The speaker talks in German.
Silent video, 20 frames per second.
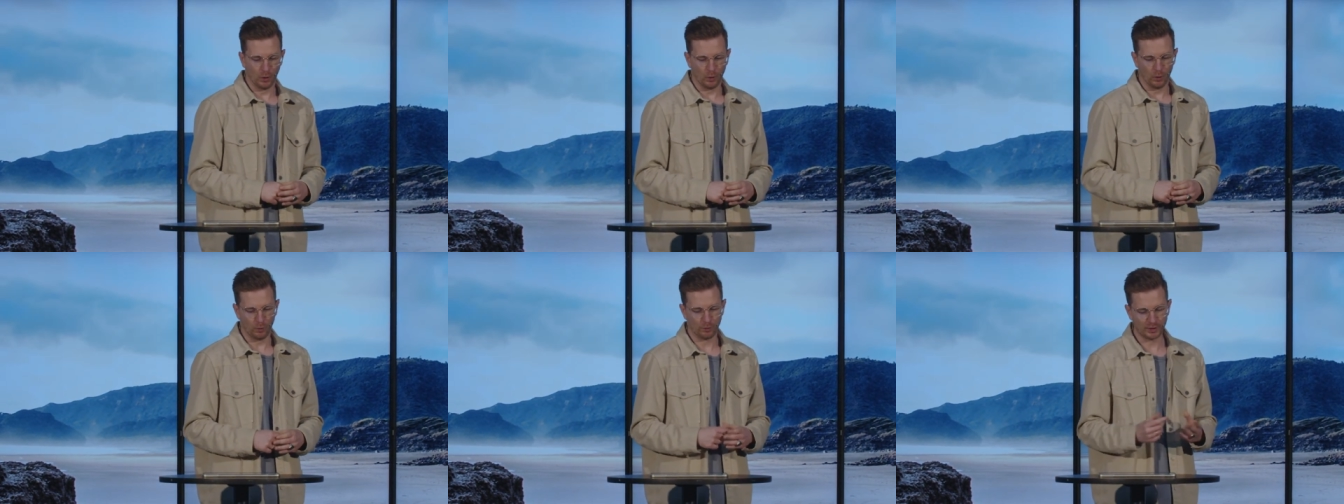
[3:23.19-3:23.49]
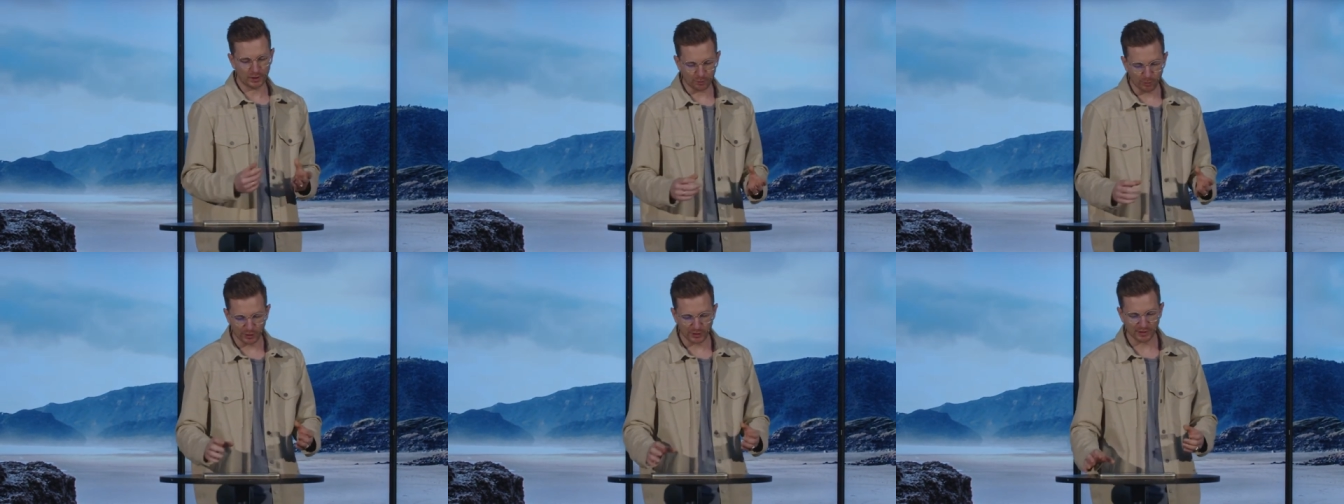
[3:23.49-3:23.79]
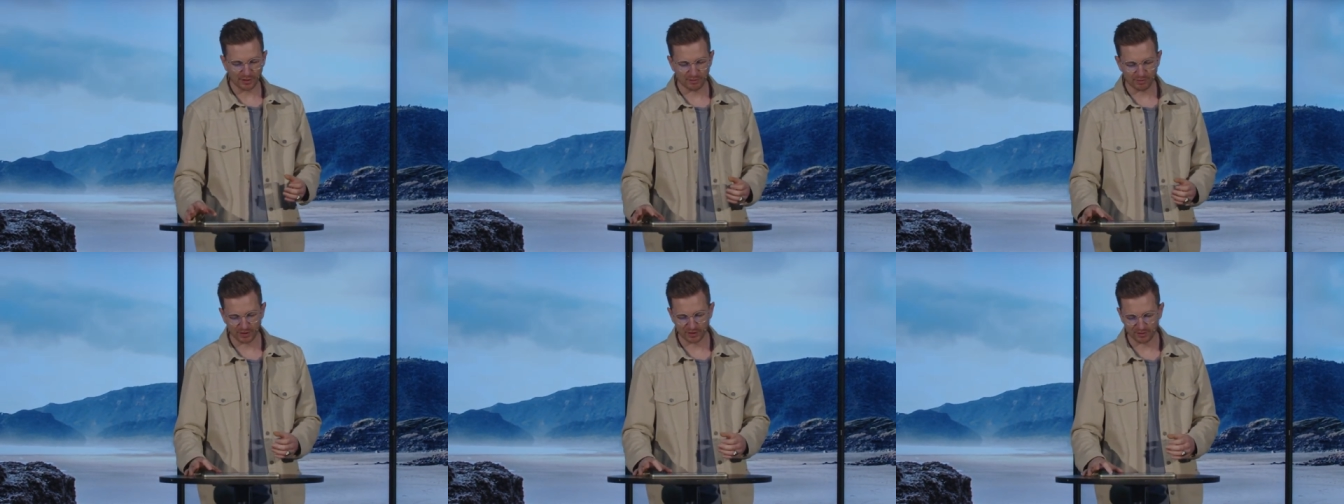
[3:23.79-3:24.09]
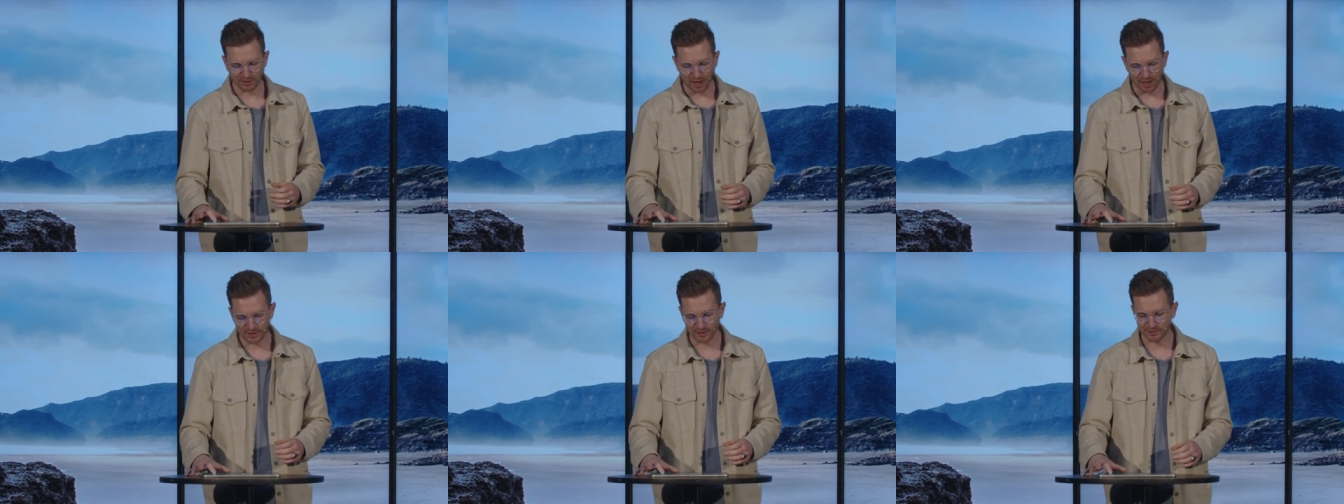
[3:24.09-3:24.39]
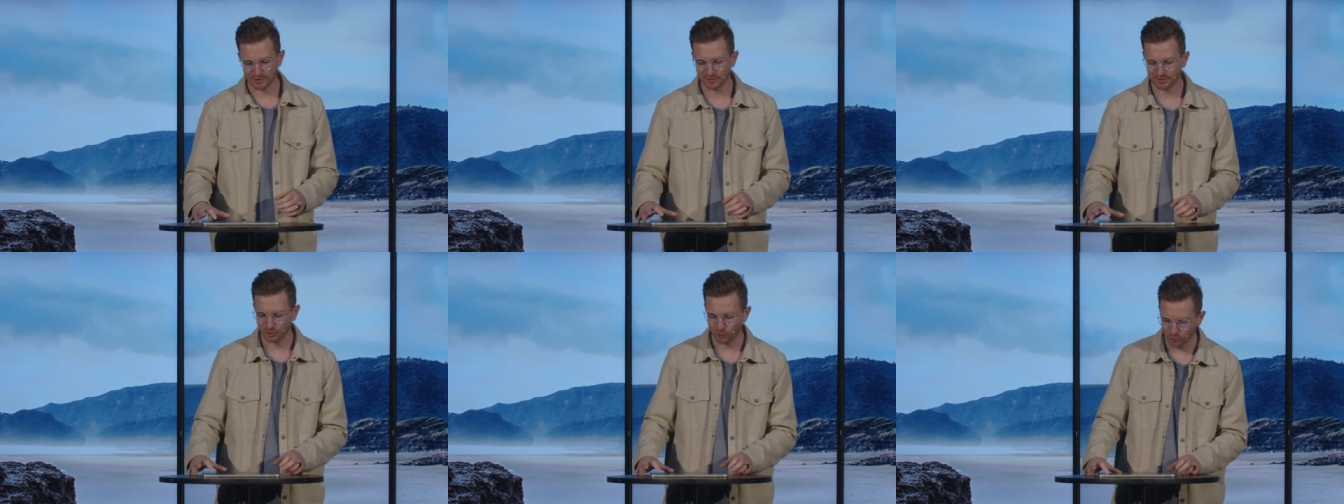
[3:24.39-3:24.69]
Und ich möchte jetzt was sagen, das
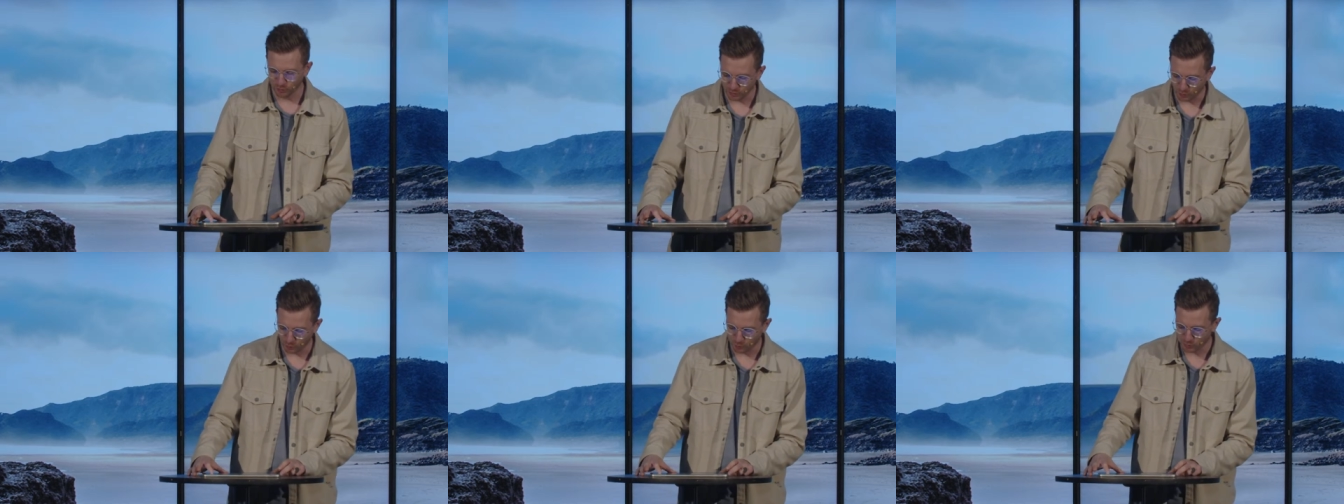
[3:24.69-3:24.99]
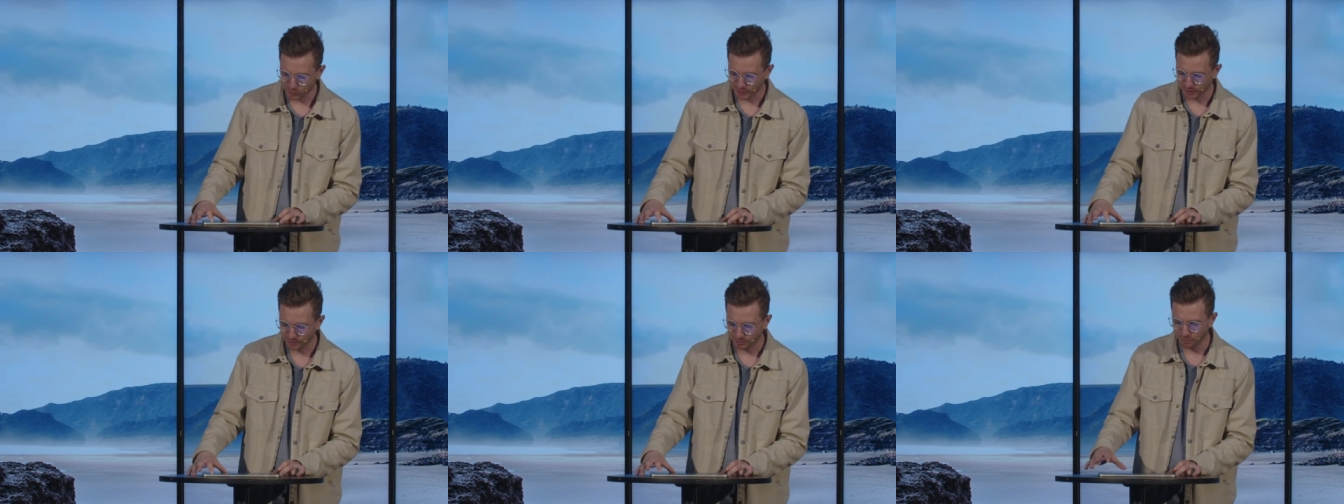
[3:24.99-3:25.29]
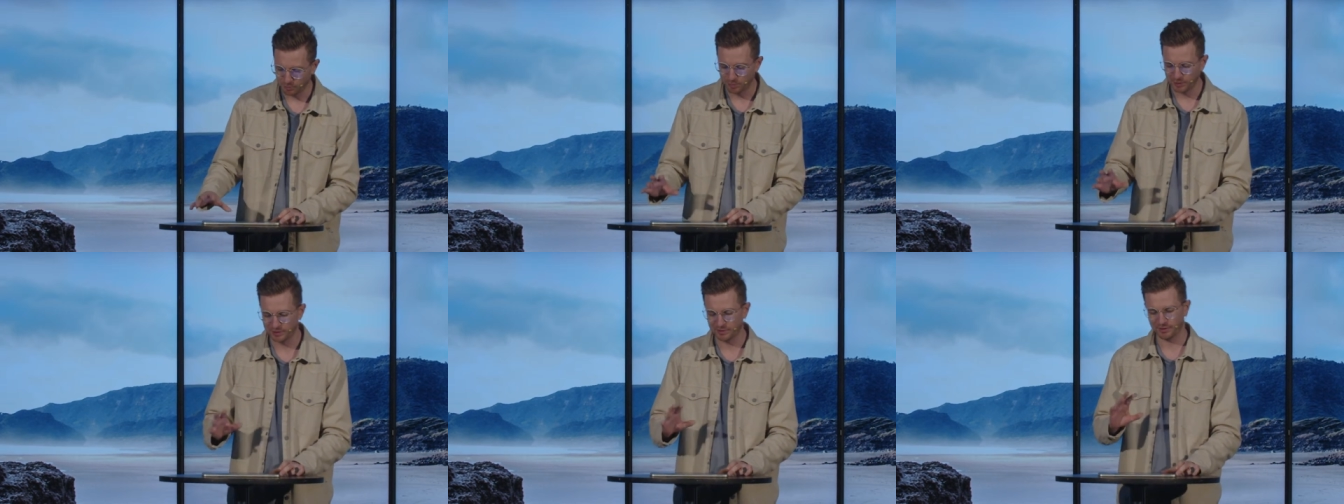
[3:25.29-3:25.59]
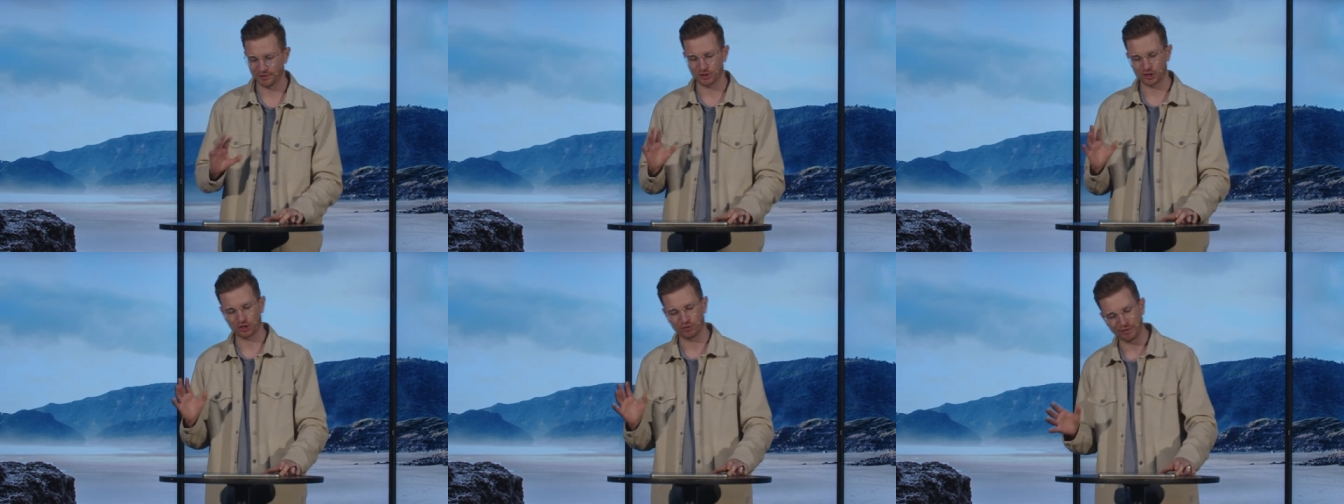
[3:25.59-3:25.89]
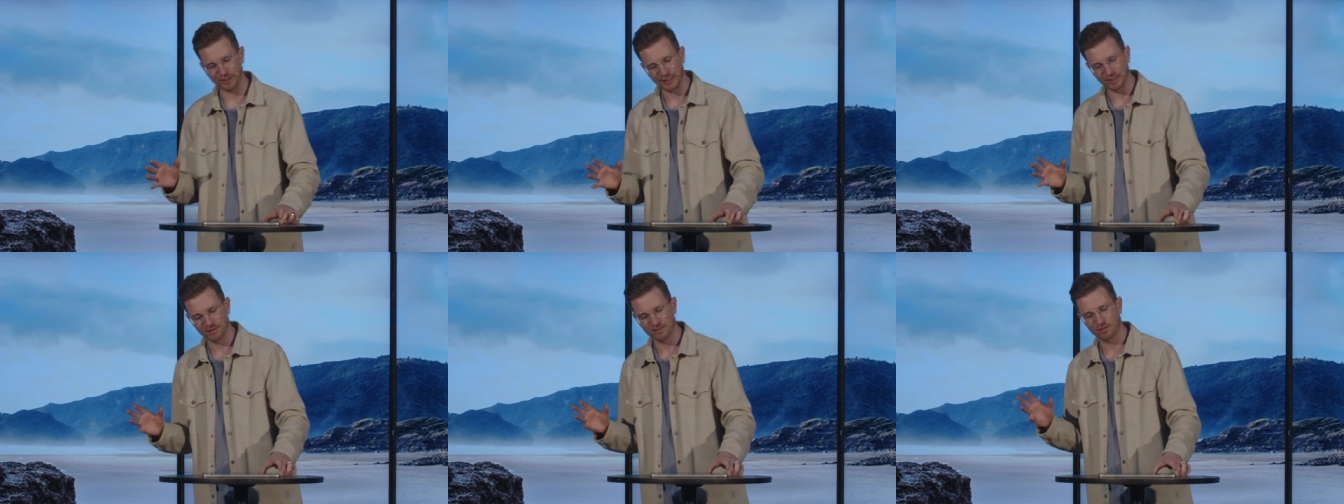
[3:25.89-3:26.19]
ist unter Umständen ein bisschen
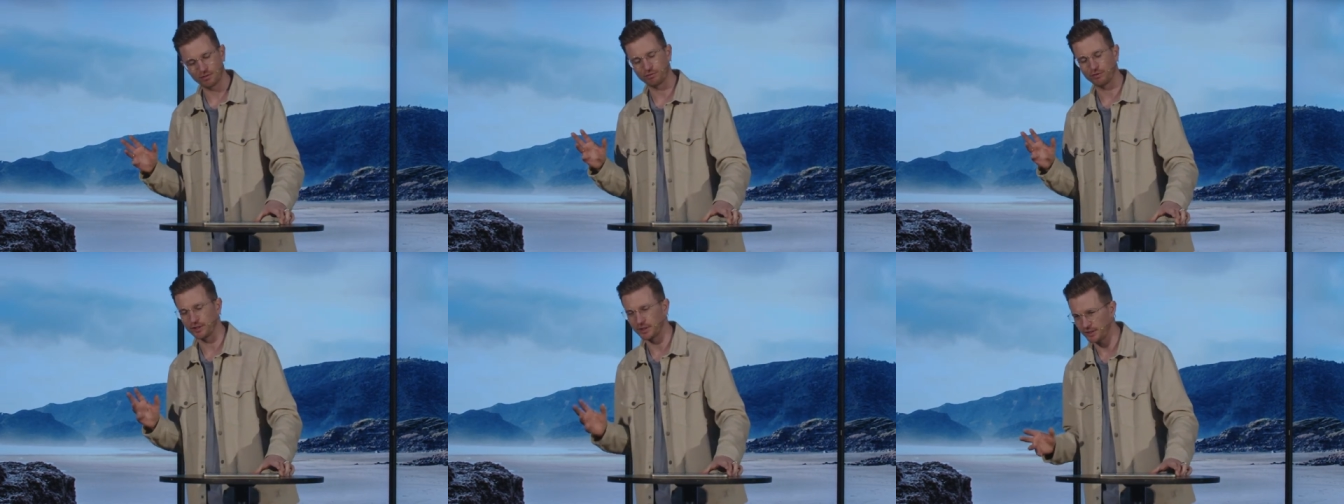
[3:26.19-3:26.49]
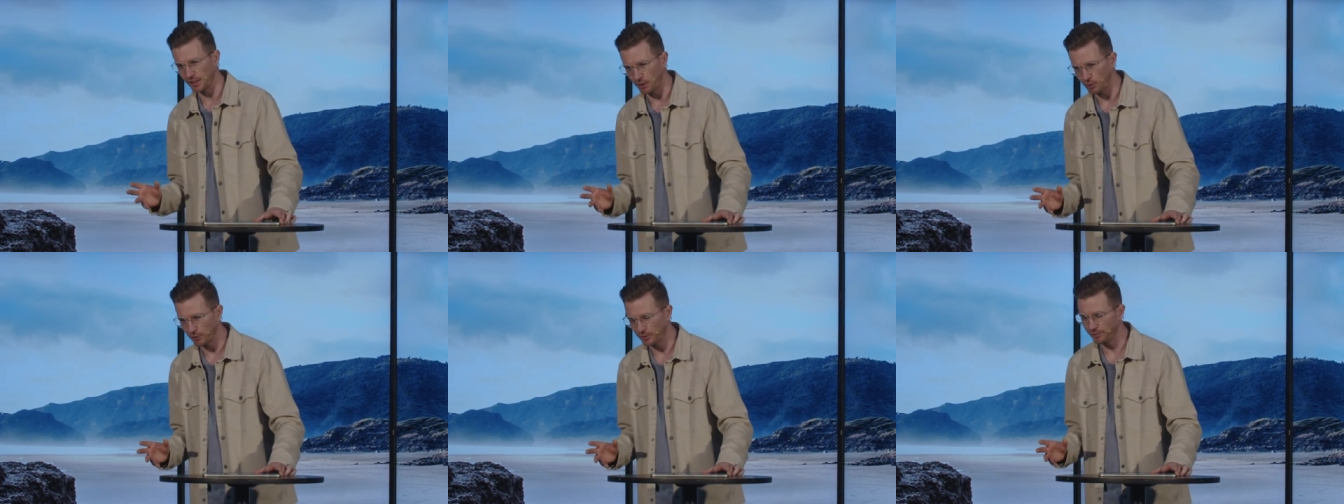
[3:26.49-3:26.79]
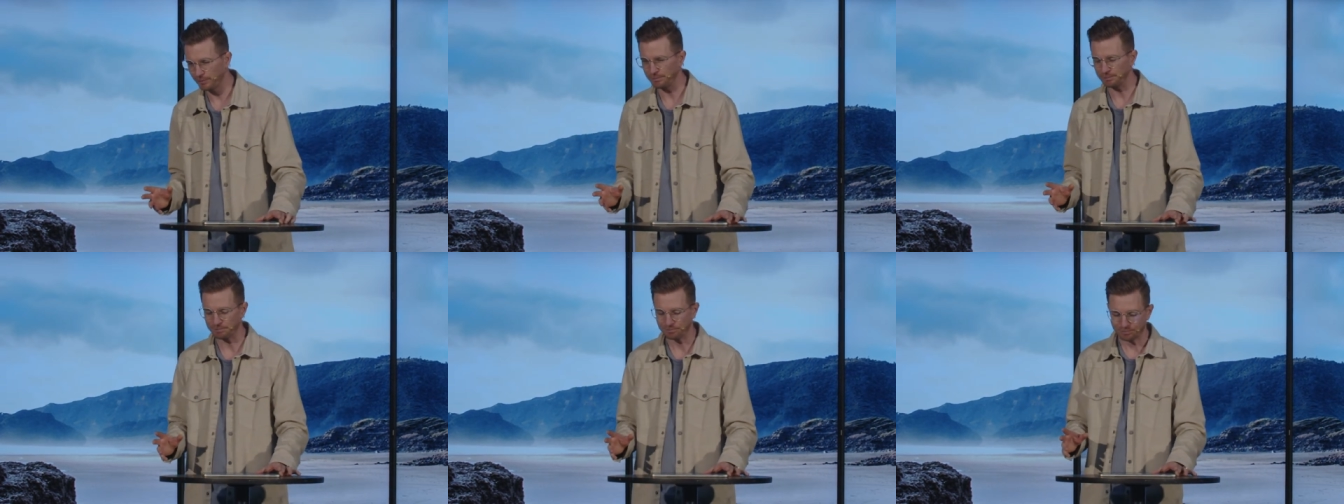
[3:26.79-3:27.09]
schwer zu verdauen,